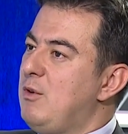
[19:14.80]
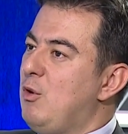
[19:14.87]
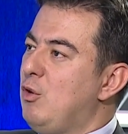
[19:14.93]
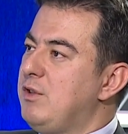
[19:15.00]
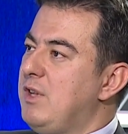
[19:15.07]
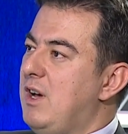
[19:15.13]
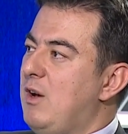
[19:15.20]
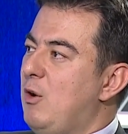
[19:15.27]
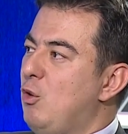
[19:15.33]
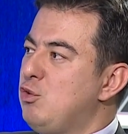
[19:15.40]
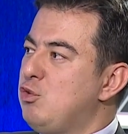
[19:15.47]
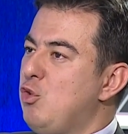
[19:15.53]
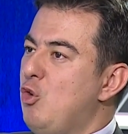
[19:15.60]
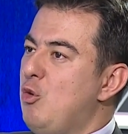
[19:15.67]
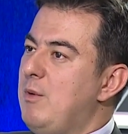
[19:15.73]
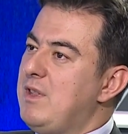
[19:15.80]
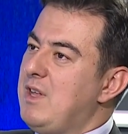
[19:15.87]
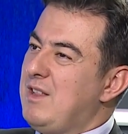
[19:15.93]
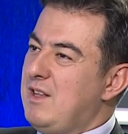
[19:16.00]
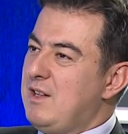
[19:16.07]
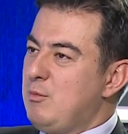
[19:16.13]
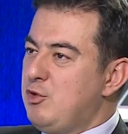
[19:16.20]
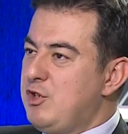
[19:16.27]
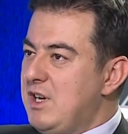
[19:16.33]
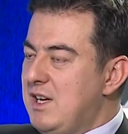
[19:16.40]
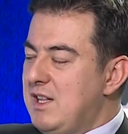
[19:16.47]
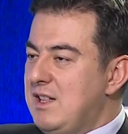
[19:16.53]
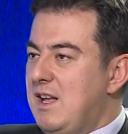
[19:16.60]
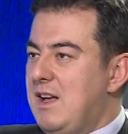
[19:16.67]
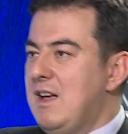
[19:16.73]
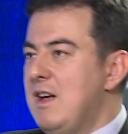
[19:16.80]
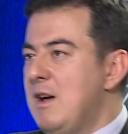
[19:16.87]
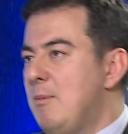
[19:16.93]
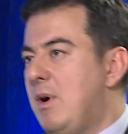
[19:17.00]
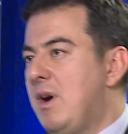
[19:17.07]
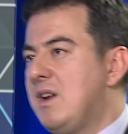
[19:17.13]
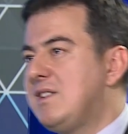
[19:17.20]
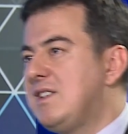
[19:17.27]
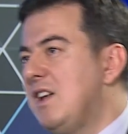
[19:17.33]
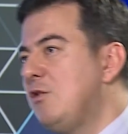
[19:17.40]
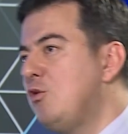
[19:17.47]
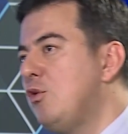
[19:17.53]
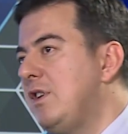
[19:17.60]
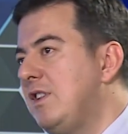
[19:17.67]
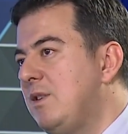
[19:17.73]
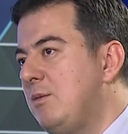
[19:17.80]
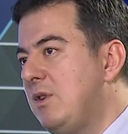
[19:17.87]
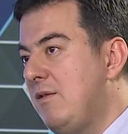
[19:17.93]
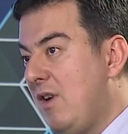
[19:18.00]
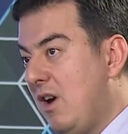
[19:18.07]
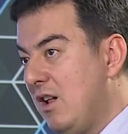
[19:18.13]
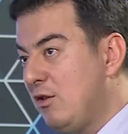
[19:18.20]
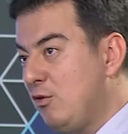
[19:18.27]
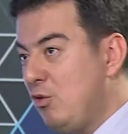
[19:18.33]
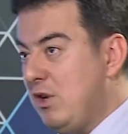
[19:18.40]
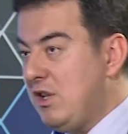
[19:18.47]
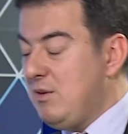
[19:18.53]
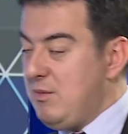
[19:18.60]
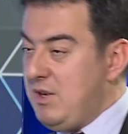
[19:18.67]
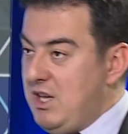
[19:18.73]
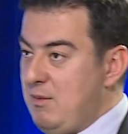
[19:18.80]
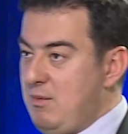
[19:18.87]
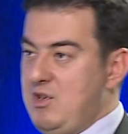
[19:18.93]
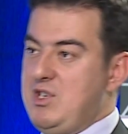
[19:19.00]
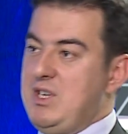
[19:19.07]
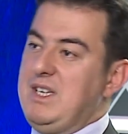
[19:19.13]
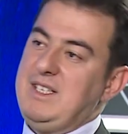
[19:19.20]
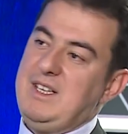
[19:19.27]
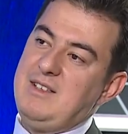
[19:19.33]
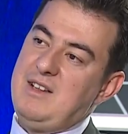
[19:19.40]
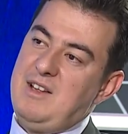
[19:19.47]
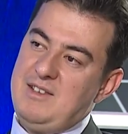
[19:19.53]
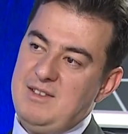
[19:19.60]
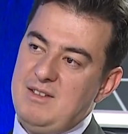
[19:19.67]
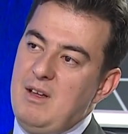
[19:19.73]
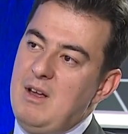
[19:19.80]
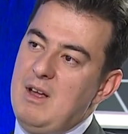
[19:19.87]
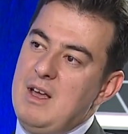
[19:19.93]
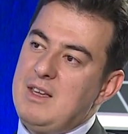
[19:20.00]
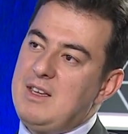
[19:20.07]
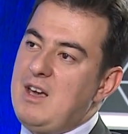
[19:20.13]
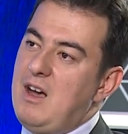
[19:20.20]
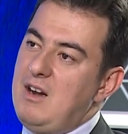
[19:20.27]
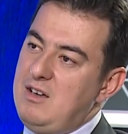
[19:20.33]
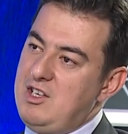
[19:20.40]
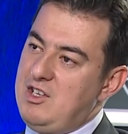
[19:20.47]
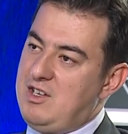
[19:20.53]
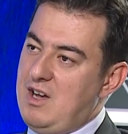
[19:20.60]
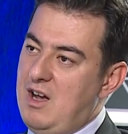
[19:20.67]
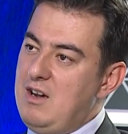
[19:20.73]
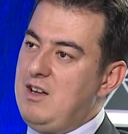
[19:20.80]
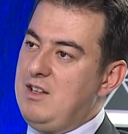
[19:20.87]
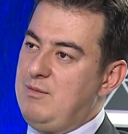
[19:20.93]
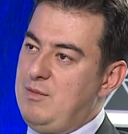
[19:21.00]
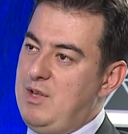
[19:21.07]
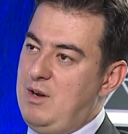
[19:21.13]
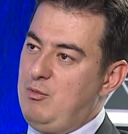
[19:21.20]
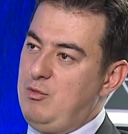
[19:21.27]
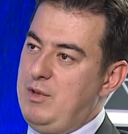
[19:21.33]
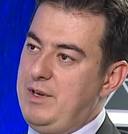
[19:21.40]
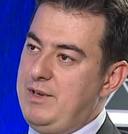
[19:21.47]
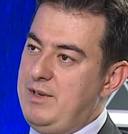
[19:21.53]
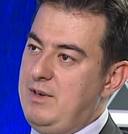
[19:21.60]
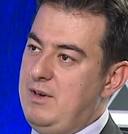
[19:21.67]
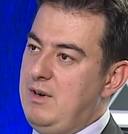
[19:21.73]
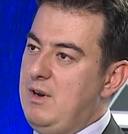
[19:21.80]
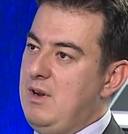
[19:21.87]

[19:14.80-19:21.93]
tabii o da o soğumadan hani bu şekilde parasal yönetimini ve algı yönetimini iyi becerirseniz aslında karlı karlı adımlar bunlar.